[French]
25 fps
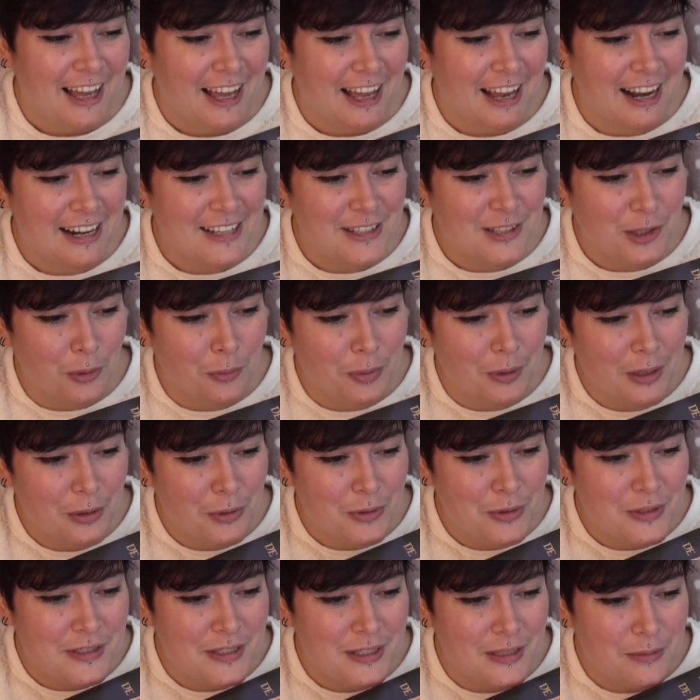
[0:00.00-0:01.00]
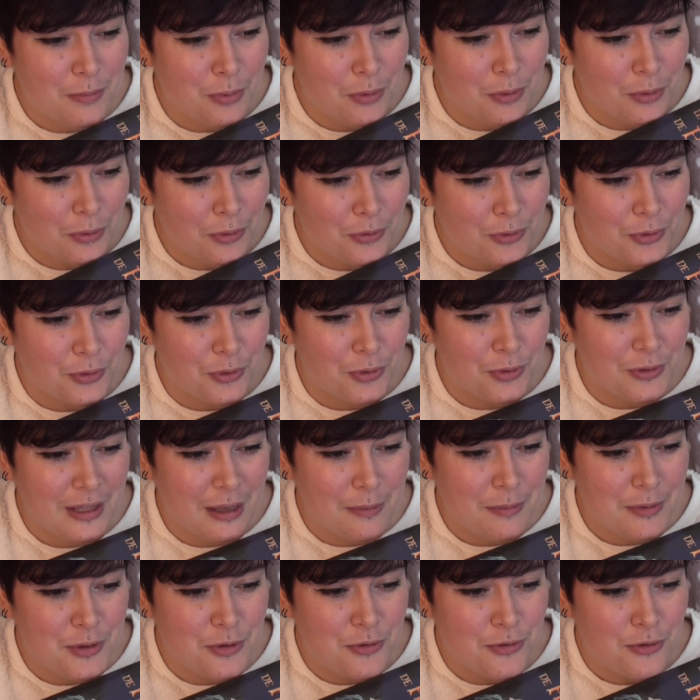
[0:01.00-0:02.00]
Elle semblait aussi blonde que
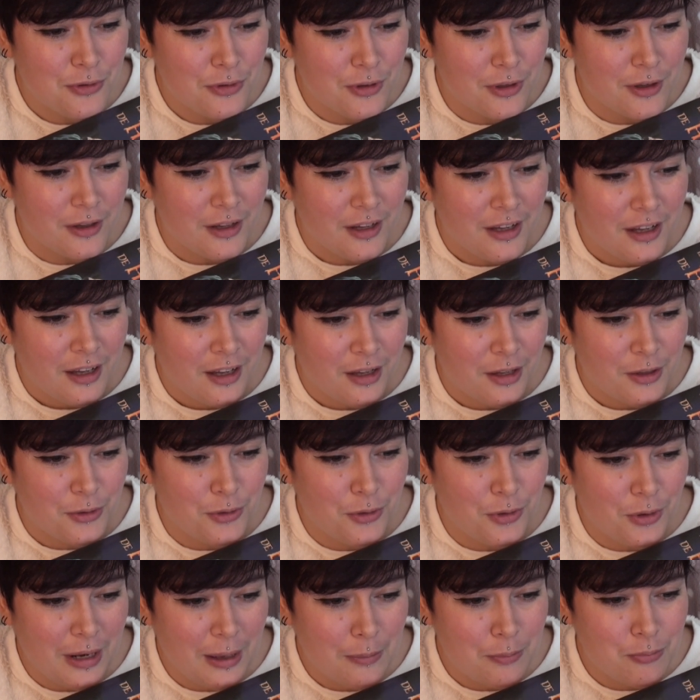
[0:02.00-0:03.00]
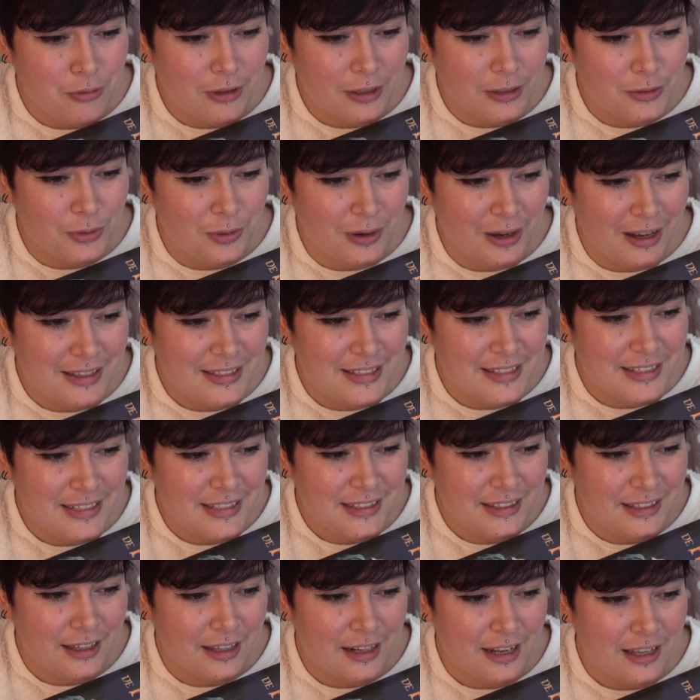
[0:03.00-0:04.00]
d'habitude, de la pointe aux
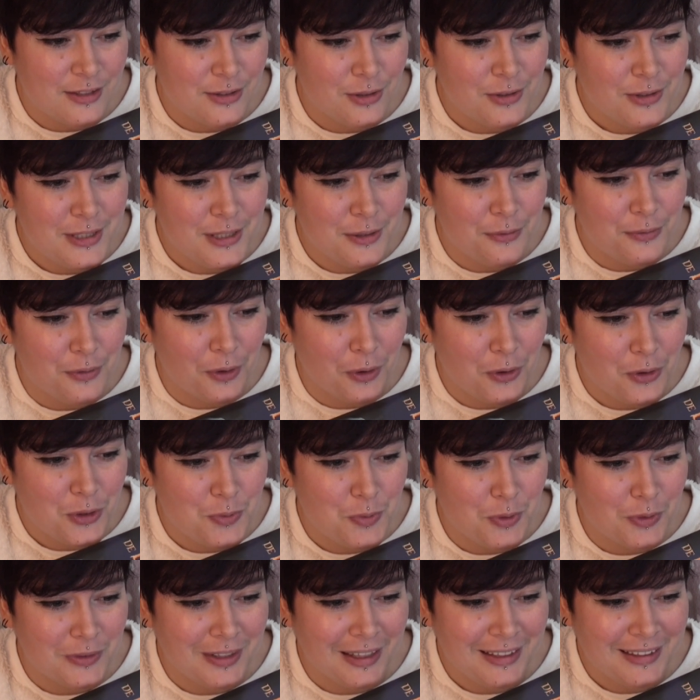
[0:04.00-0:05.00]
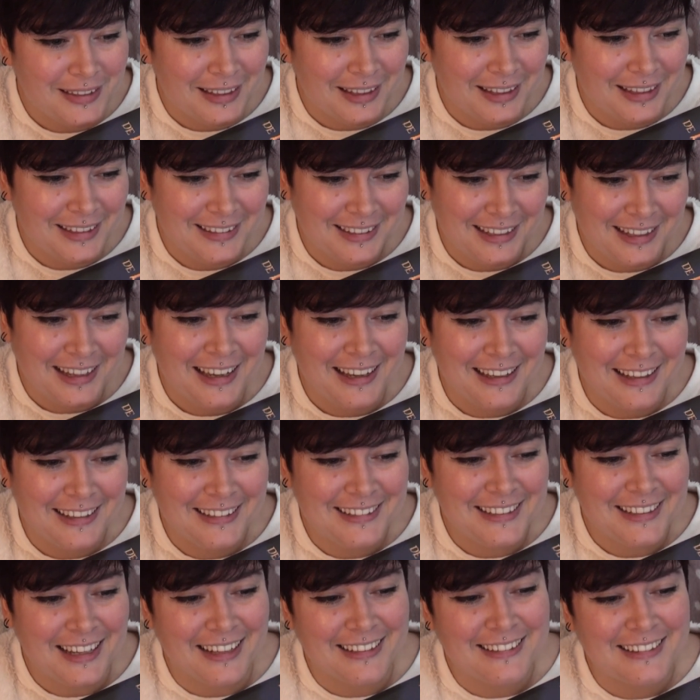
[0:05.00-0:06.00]
racines. La seule différence, peut-être,
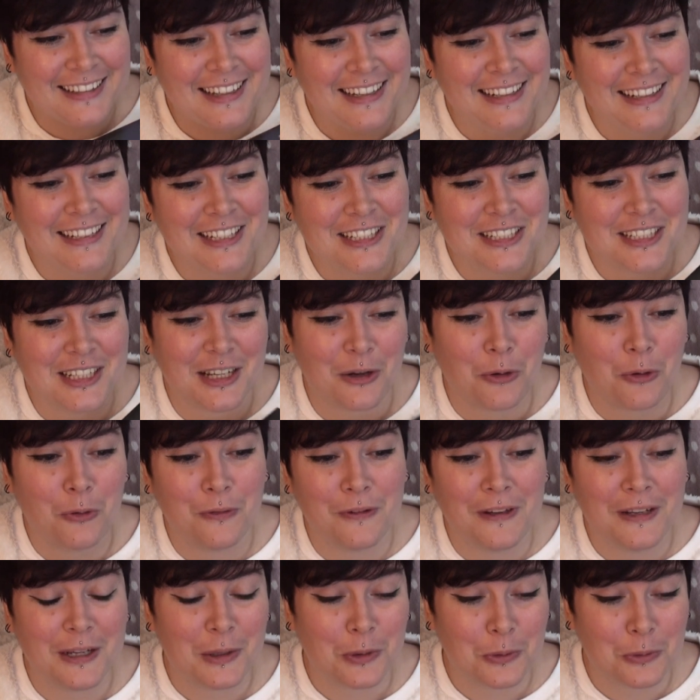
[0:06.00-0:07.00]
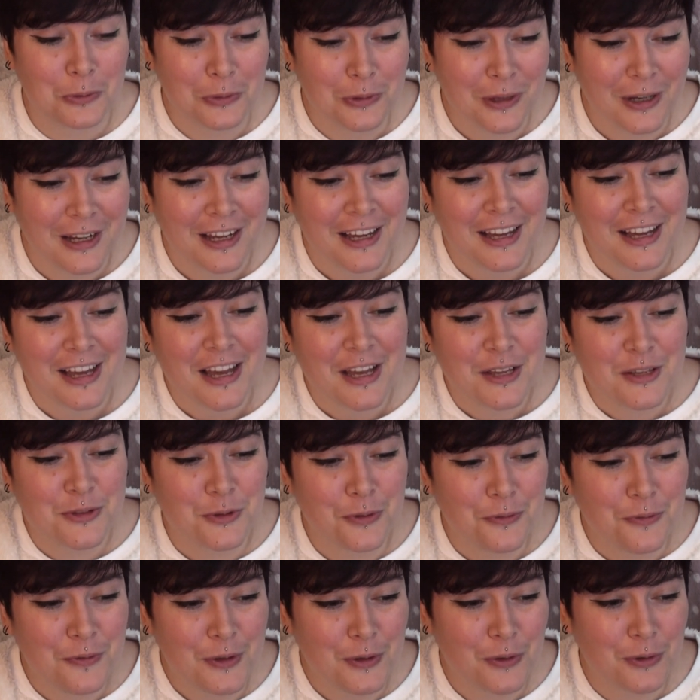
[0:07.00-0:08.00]
était un très léger reflet roux.
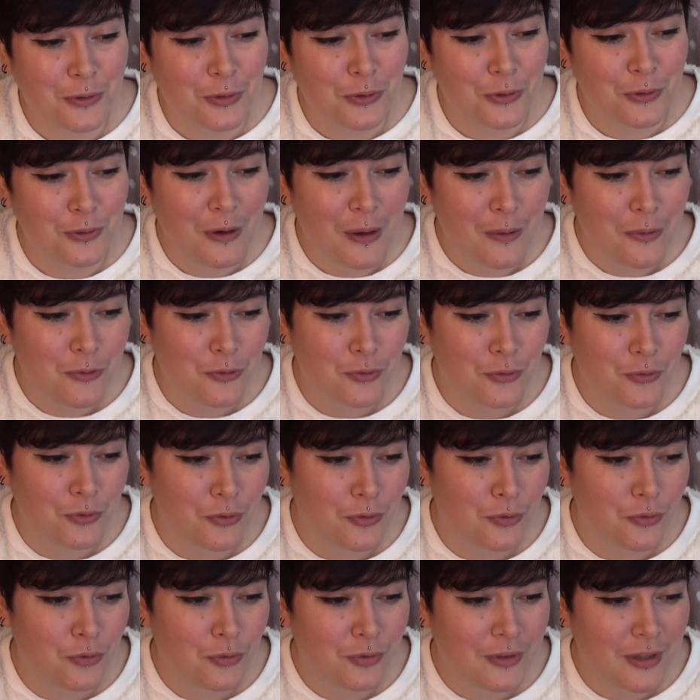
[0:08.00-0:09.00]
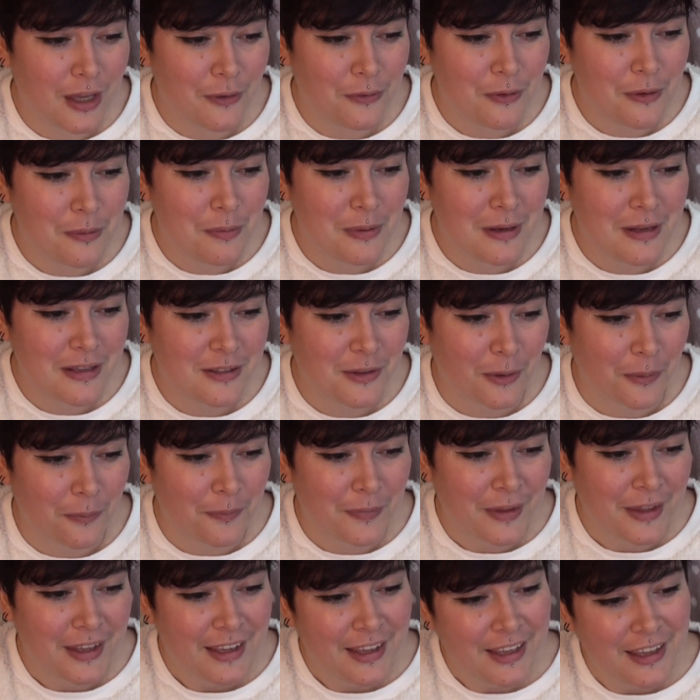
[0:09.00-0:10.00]
Sophie le trouva tout, tout à fait plaisant.
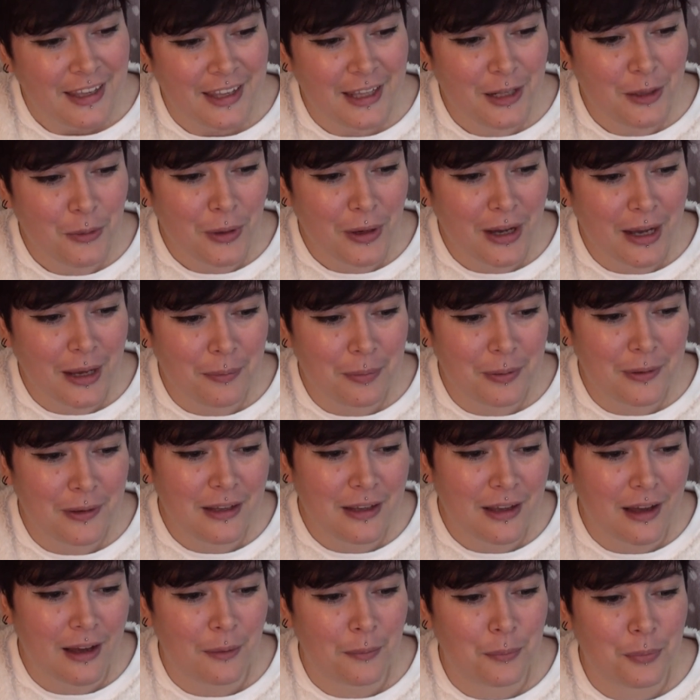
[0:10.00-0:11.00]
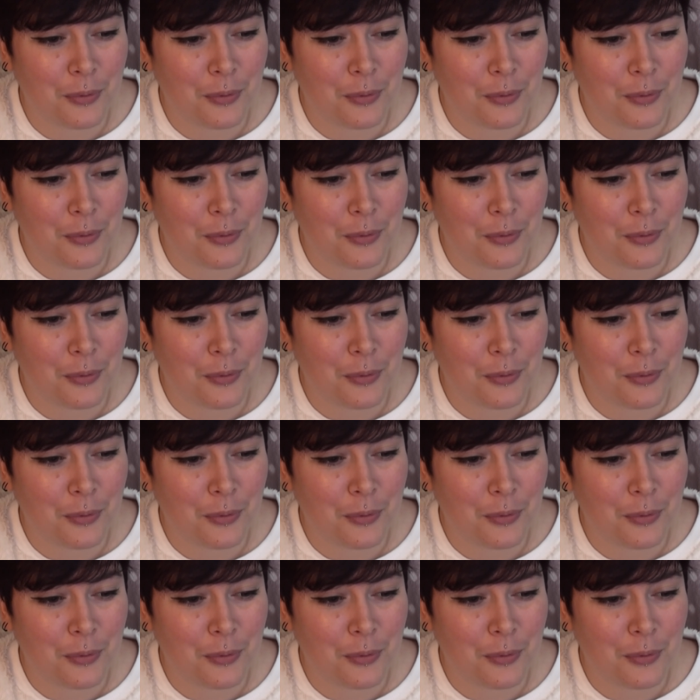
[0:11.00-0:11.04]
Il lui rappelait un